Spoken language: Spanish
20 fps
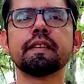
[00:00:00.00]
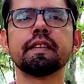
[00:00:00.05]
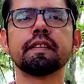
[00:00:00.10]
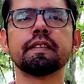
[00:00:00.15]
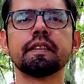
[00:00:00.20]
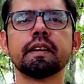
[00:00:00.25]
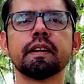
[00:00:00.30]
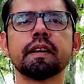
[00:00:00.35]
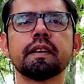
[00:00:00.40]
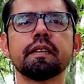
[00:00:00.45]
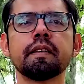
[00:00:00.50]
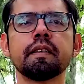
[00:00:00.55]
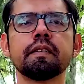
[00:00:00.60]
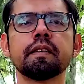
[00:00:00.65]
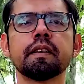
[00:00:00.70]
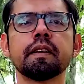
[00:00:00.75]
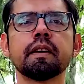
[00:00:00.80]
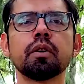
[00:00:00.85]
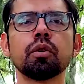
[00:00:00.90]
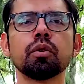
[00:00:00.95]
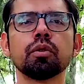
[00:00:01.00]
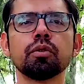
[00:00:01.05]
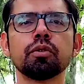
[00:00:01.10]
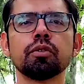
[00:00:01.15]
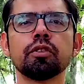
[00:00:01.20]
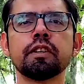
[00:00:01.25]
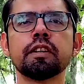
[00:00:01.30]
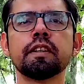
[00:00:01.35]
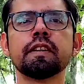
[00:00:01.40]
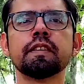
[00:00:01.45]
decir que desde que
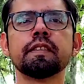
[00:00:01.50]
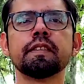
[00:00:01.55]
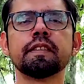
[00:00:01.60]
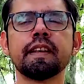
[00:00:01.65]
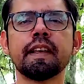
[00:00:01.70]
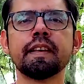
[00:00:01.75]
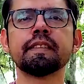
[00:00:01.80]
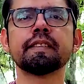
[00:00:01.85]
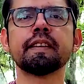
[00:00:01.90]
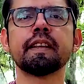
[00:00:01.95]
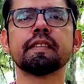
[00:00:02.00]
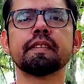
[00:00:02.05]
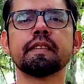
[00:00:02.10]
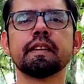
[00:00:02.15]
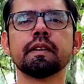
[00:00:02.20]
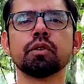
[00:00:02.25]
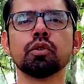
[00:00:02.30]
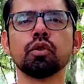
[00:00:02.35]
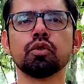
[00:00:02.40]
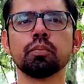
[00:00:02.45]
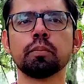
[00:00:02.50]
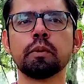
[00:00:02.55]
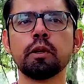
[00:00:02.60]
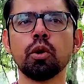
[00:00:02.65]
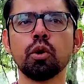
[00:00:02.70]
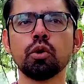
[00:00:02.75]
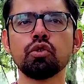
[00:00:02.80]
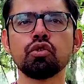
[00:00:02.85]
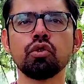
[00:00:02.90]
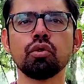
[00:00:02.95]
conocí CIESAS en
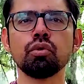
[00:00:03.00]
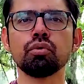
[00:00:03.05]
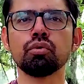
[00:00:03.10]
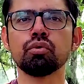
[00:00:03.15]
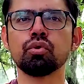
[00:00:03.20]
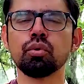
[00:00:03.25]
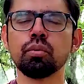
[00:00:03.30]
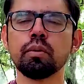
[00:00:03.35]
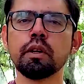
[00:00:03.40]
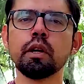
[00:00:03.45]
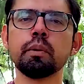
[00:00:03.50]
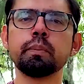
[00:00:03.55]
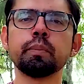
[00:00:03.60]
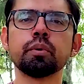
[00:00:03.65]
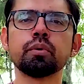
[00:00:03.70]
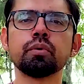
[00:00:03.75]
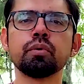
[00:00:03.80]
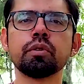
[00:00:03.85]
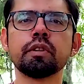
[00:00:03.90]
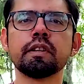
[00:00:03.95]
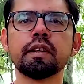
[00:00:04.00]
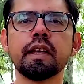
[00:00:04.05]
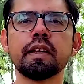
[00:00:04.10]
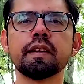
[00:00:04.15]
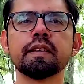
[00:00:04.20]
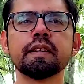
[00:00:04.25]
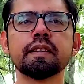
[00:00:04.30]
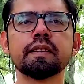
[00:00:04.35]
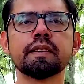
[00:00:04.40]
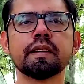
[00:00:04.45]
2008, tuve la oportunidad
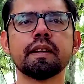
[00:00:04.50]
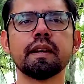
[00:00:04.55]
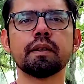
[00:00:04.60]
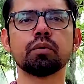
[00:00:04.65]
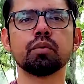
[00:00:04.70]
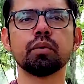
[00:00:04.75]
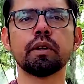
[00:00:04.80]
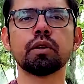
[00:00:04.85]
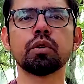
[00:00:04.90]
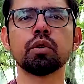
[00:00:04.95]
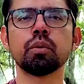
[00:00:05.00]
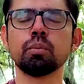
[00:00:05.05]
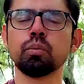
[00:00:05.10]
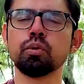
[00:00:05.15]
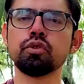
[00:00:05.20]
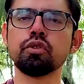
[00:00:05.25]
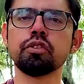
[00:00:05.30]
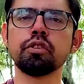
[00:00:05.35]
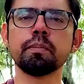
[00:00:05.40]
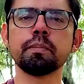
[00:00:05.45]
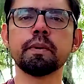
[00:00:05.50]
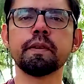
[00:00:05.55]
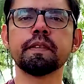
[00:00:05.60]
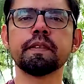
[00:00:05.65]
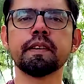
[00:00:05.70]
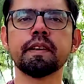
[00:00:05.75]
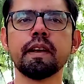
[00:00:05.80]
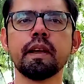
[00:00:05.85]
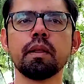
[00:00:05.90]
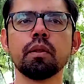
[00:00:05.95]
de interactuar con muchos
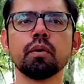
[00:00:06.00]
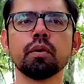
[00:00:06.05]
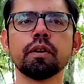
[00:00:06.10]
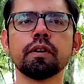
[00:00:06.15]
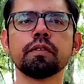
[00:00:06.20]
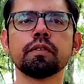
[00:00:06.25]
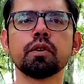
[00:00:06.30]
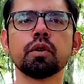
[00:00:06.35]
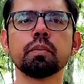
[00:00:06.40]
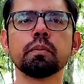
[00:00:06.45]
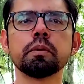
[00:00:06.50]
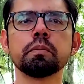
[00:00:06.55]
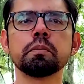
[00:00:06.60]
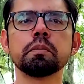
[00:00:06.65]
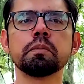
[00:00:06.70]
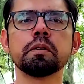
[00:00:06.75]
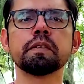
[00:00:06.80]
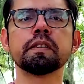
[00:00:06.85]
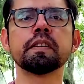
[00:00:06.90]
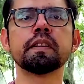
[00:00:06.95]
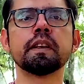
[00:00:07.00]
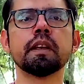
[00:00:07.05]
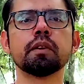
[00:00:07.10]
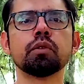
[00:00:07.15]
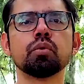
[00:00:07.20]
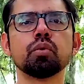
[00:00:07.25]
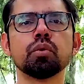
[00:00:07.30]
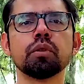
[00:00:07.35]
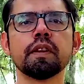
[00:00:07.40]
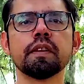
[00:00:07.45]
investigadores con mis mismas
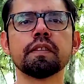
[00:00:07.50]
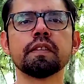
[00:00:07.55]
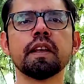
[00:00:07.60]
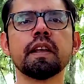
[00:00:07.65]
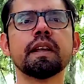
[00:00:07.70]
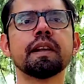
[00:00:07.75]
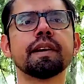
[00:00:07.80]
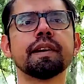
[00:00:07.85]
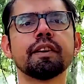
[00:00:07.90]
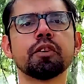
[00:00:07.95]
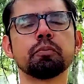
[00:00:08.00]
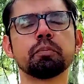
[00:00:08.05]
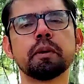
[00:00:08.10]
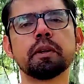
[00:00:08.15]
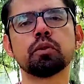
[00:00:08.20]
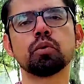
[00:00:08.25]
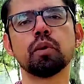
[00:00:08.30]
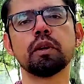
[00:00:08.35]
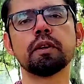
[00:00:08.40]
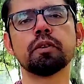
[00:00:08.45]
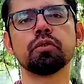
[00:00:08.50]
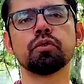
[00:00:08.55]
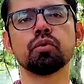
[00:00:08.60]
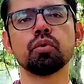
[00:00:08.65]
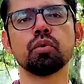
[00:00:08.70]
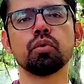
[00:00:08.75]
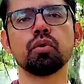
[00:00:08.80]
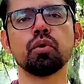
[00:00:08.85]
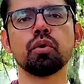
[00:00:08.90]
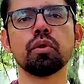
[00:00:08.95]
inquietudes respecto al
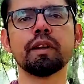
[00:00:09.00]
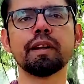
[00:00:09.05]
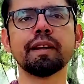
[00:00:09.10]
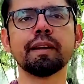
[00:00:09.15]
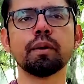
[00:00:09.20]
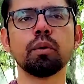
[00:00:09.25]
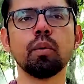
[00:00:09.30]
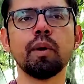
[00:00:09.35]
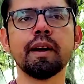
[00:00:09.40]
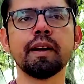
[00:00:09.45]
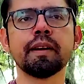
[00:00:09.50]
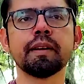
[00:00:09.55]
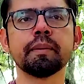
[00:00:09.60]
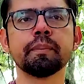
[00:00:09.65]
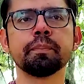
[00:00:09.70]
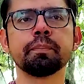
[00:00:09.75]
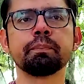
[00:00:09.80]
estudio del lenguaje.